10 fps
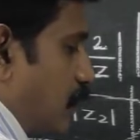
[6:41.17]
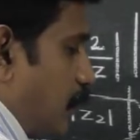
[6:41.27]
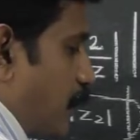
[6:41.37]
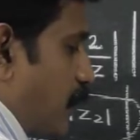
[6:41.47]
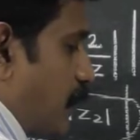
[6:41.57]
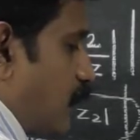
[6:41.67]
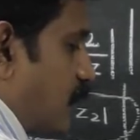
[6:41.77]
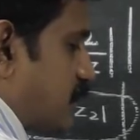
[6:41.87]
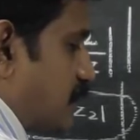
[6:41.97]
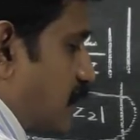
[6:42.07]
அப்போ நான்
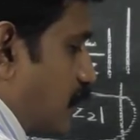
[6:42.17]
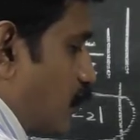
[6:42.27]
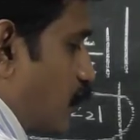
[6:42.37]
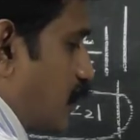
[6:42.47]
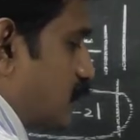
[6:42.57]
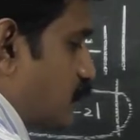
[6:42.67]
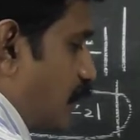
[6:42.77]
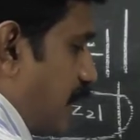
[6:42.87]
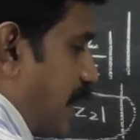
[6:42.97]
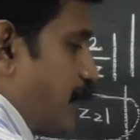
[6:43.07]
என்ன செய்கிறேன்னா ஒரு ஒன்
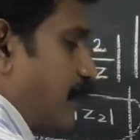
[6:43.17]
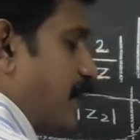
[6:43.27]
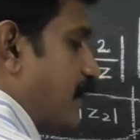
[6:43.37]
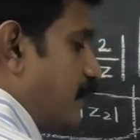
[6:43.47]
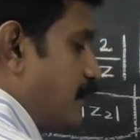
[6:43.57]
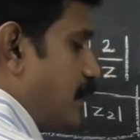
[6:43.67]
ஸ்கொயர் ஆட் பண்ணுறேன்